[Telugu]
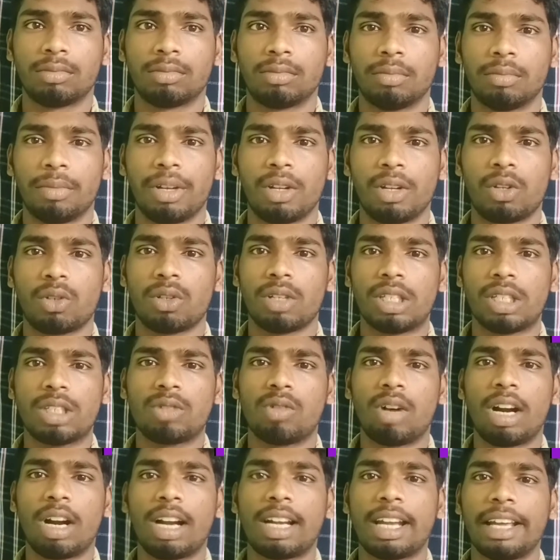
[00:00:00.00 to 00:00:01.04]
మీరు
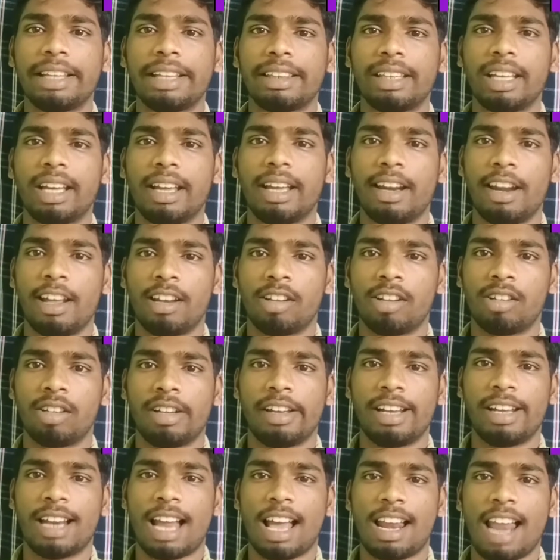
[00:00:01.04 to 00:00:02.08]
చూసుకున్నట్టయితే నేను
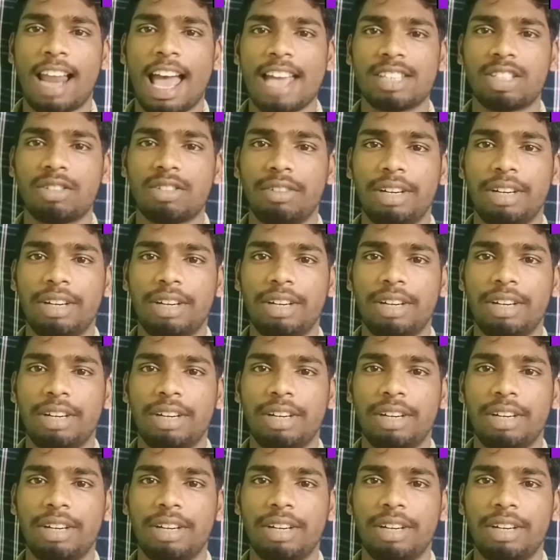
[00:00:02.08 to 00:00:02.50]
ఈ లాస్ట్